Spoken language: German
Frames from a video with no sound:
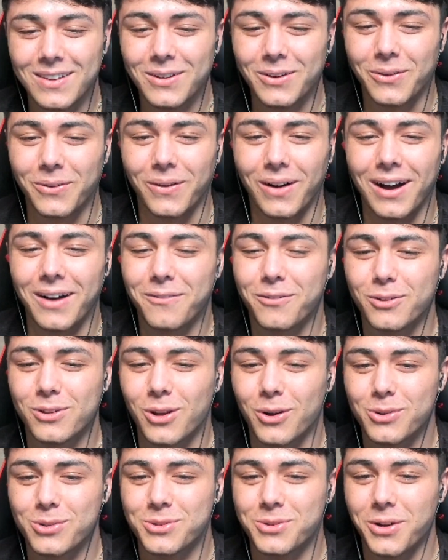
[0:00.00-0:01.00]
Oha, für
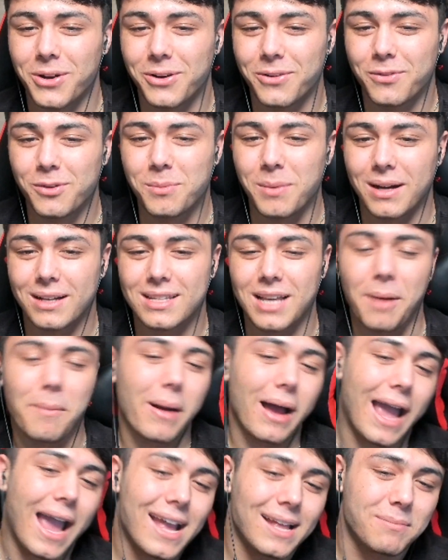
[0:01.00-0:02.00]
1000 Euro V-Bucks.
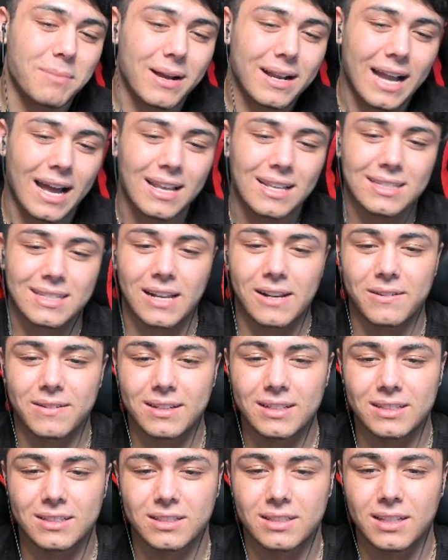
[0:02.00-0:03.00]
Aber ey, man kann es halt
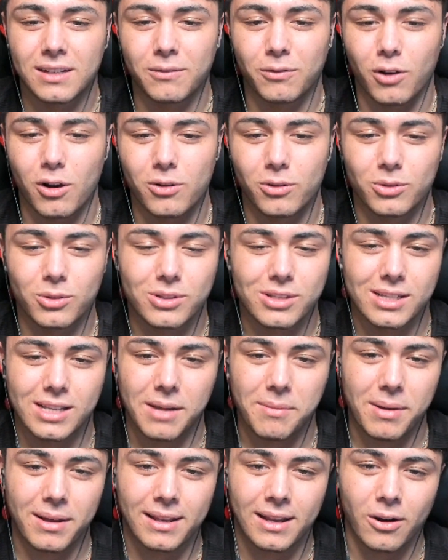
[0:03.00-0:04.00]
richtig sinnvoll nutzen,
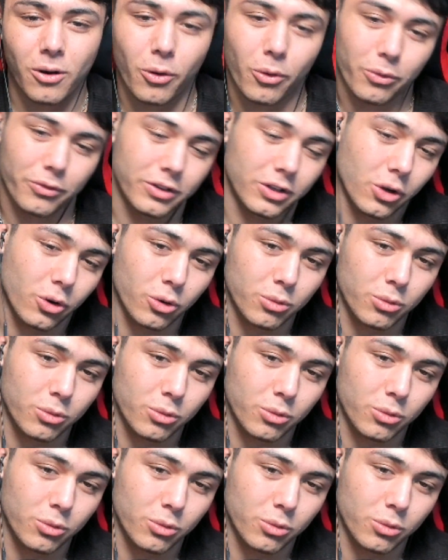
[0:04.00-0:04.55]
aber dann auch wiederum